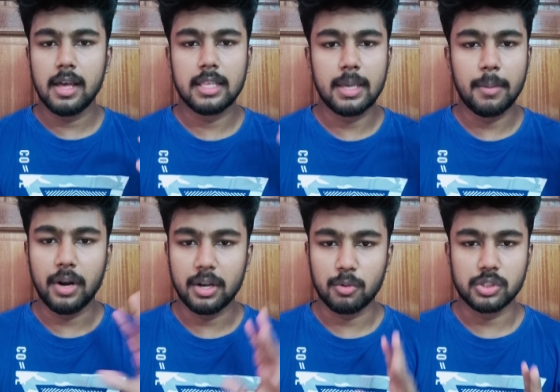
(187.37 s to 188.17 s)
அதுக்கு
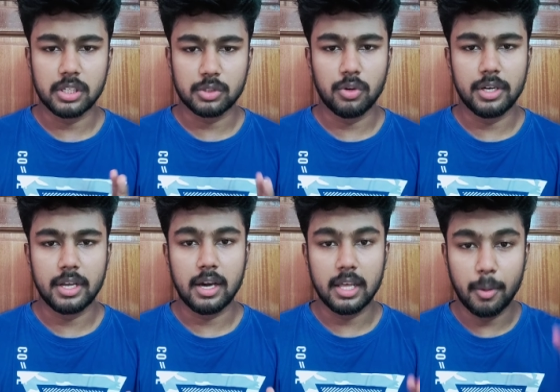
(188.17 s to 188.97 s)
இம்பார்ட்டன்ட் கொஸ்டின் நான்
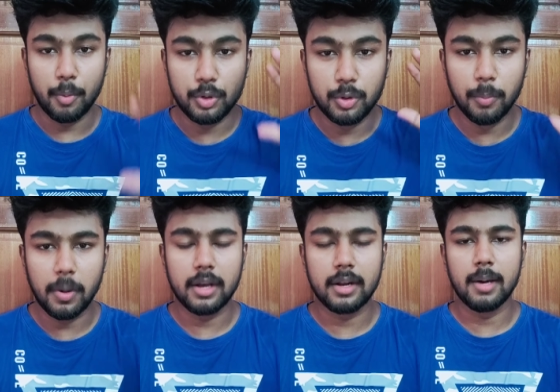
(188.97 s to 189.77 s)
சொல்லிட்டேன் அதை மட்டும்
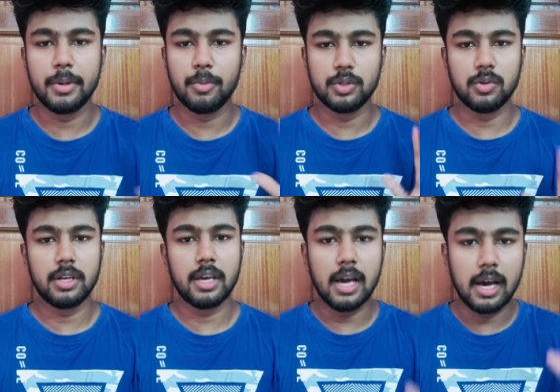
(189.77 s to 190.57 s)
பாருங்கள் அப்படின்னு மட்டும்
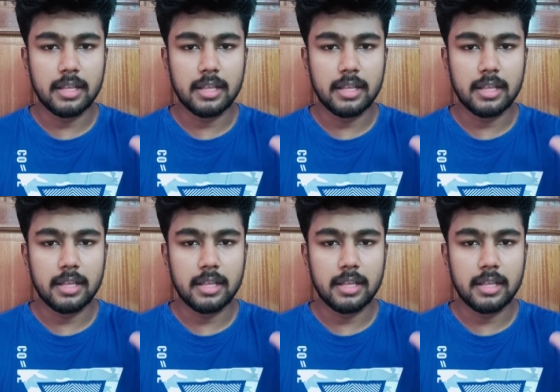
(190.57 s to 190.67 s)
சொல்லியிருக்கேன்